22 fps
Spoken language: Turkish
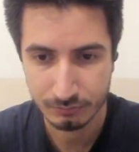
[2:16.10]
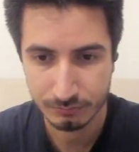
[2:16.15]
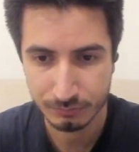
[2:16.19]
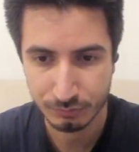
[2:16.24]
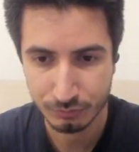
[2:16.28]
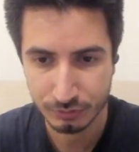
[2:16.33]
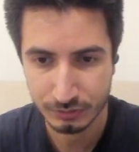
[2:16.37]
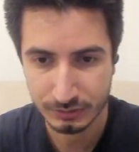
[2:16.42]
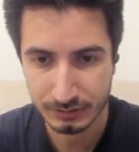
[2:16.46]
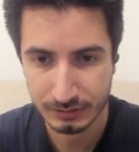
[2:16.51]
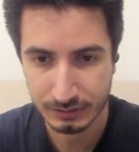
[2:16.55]

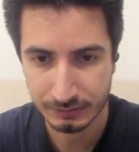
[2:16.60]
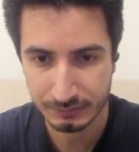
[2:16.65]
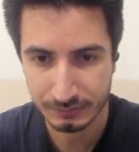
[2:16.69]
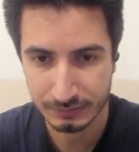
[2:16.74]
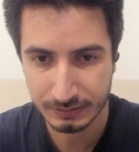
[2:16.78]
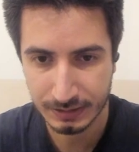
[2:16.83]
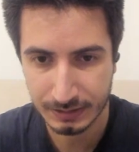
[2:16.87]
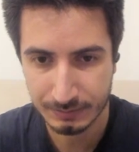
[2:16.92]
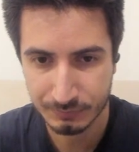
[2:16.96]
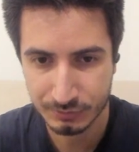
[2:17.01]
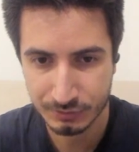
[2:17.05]
Bu arada hazır
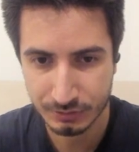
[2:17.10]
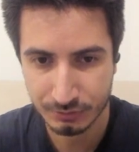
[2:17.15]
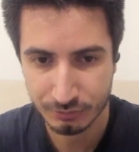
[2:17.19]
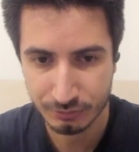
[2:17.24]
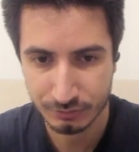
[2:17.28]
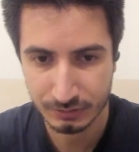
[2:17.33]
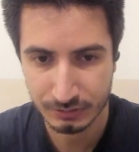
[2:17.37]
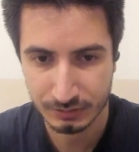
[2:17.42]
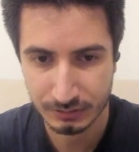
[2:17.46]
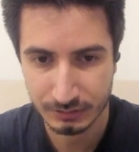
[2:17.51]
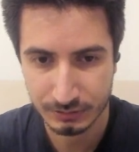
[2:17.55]
gelmiş ki.
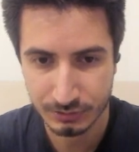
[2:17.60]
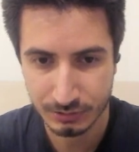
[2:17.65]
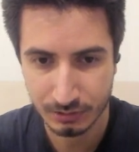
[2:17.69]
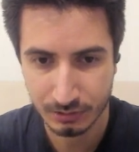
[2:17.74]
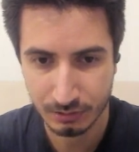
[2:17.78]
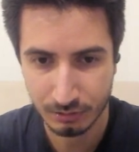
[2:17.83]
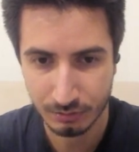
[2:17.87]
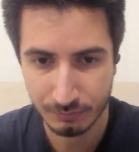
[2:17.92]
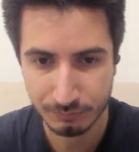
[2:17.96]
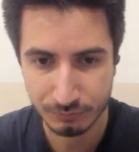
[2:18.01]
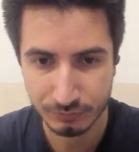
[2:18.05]

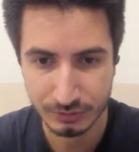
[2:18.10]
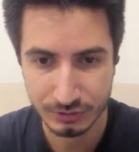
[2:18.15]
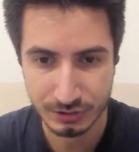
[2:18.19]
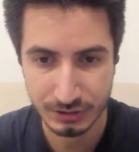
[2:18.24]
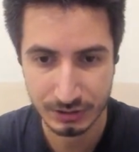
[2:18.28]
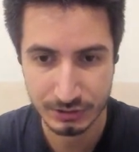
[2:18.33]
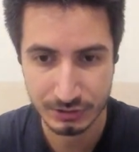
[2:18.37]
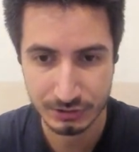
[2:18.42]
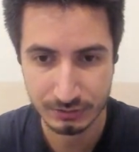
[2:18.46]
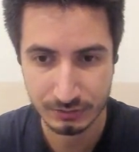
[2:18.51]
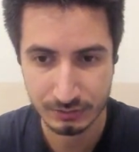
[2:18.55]
Aha burada
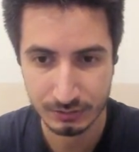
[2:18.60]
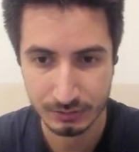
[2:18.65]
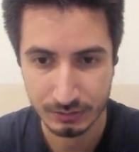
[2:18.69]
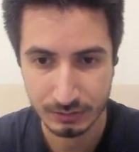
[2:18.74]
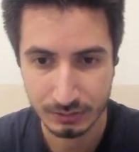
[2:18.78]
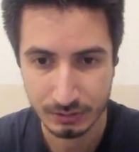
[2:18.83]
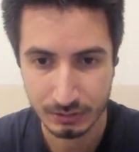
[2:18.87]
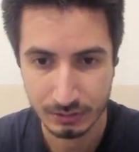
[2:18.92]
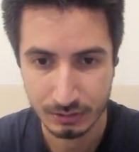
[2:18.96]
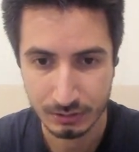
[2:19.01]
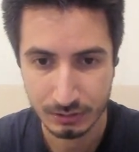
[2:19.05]
şey çıktı.
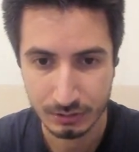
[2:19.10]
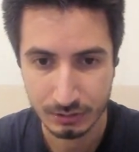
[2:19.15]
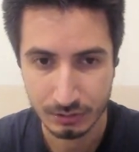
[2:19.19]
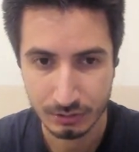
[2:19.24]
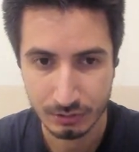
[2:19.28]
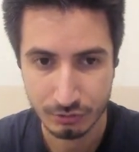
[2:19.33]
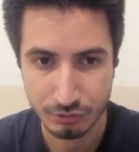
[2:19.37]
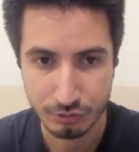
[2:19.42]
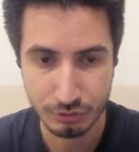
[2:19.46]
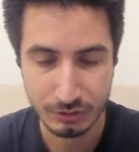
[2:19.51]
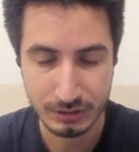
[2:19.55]

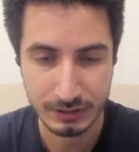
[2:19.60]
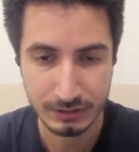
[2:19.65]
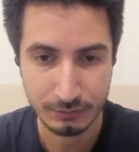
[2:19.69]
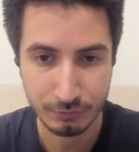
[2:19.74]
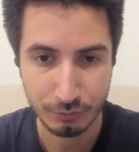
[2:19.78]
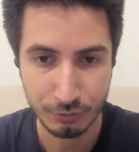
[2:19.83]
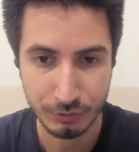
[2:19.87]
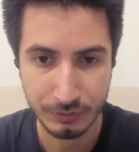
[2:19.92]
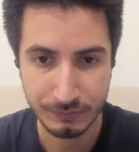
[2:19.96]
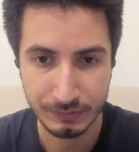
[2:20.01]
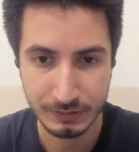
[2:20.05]
Çok iyi.
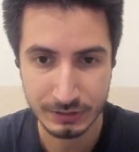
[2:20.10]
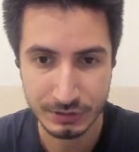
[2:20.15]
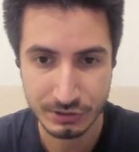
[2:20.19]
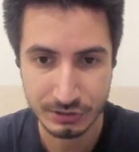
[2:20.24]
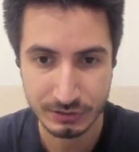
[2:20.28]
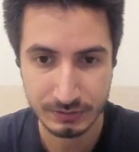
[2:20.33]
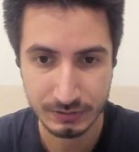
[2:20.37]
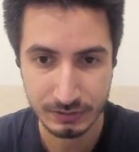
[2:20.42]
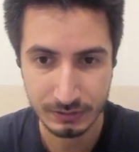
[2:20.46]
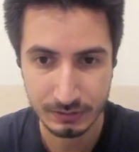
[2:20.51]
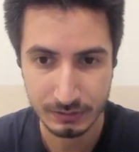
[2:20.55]
Torrevi de
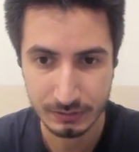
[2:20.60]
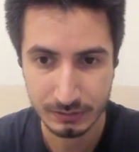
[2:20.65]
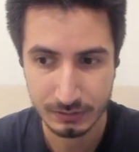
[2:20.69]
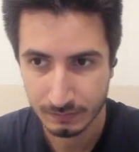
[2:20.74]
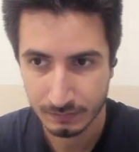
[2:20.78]
çıktı.